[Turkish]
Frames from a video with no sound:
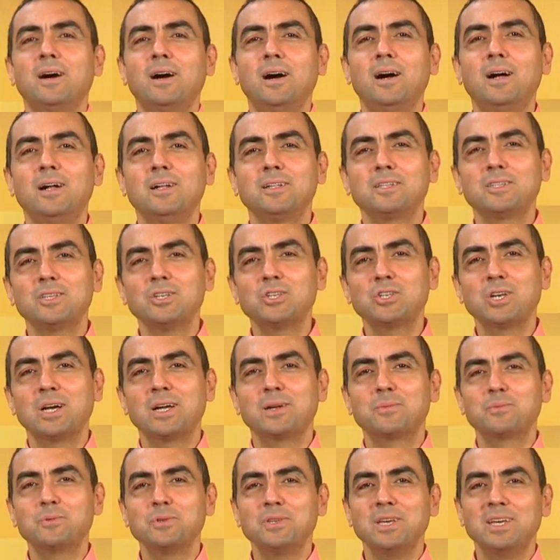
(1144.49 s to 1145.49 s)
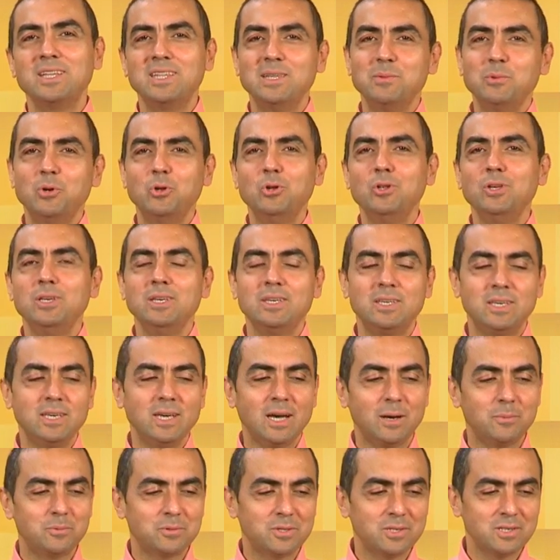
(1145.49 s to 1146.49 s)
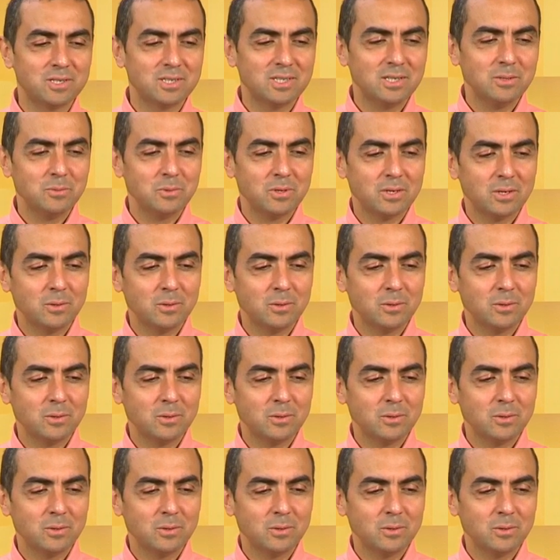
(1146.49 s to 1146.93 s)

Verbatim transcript: 6 çarpı 7 bölü 2 yaptınız değil mi?